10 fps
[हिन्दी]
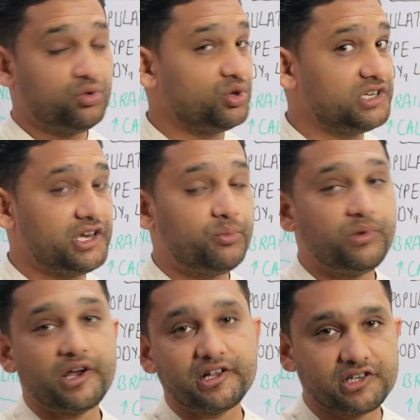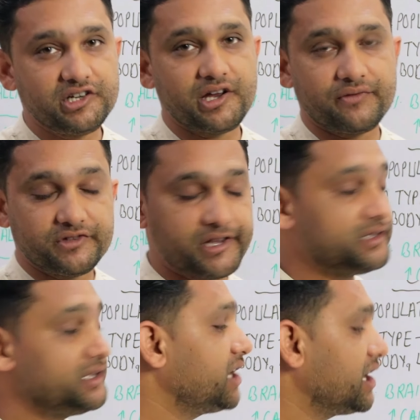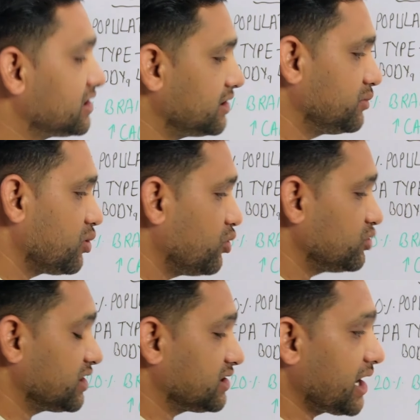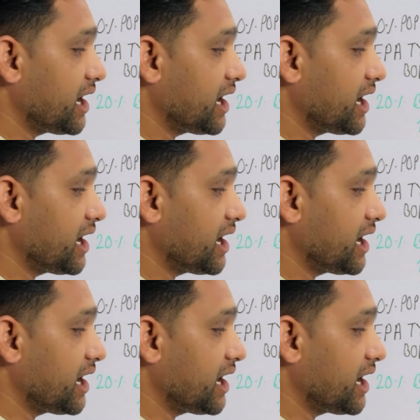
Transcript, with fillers: तो ये ओमेगा थ्री डेफिशिएंसी का एक सिम्टम हो सकता